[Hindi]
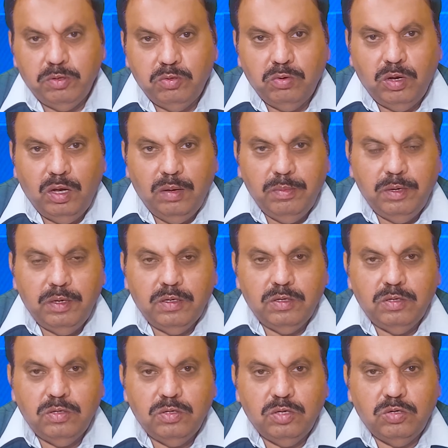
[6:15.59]
पख्तनख्वा
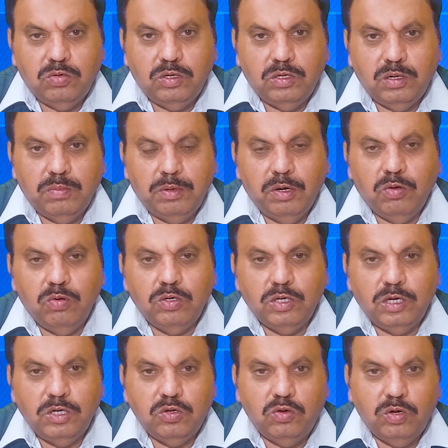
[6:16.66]
में सिचुएशन बिल्कुल
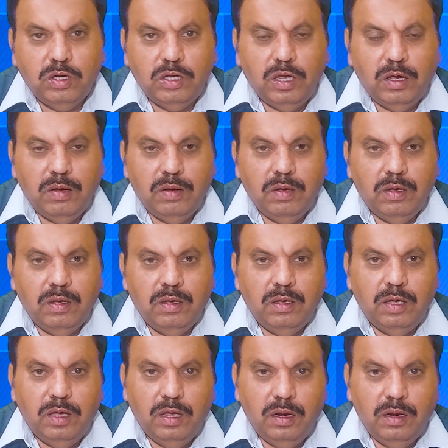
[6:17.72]
चेंज हो गई
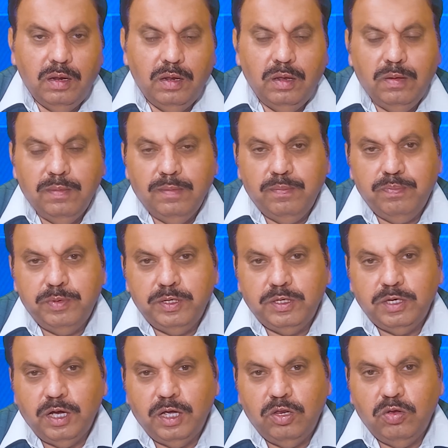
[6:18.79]
है पी
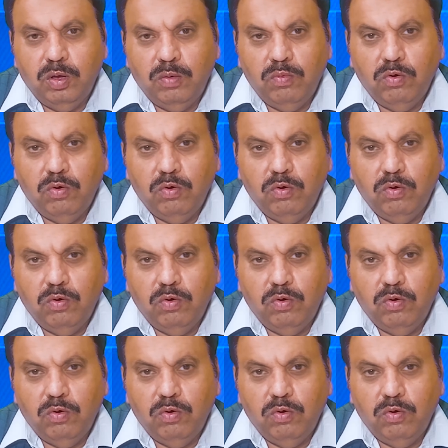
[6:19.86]
टी आई जो है